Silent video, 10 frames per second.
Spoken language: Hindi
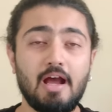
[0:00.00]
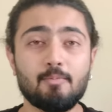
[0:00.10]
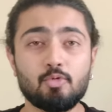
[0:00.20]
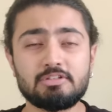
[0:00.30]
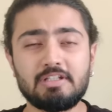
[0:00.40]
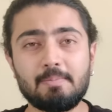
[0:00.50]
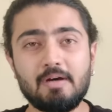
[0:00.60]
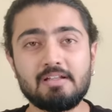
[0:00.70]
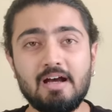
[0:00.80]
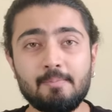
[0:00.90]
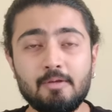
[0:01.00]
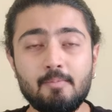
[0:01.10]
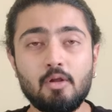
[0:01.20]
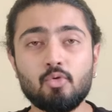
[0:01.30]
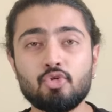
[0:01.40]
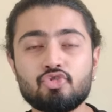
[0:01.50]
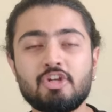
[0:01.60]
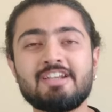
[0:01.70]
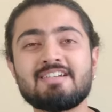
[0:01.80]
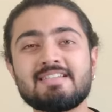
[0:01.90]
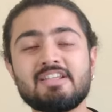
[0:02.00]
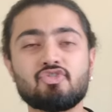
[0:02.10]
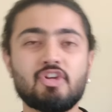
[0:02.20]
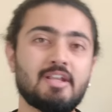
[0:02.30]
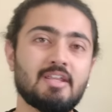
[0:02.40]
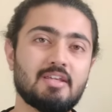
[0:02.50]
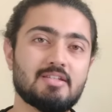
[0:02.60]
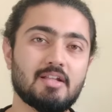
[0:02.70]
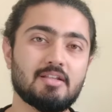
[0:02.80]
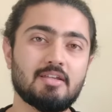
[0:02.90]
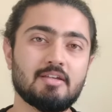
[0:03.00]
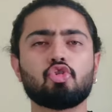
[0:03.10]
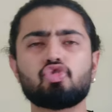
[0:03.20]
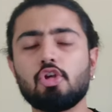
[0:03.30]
अब उसके बाद आपके बालों को स्ट्रेटनर से स्ट्रेटनिंग की जाती है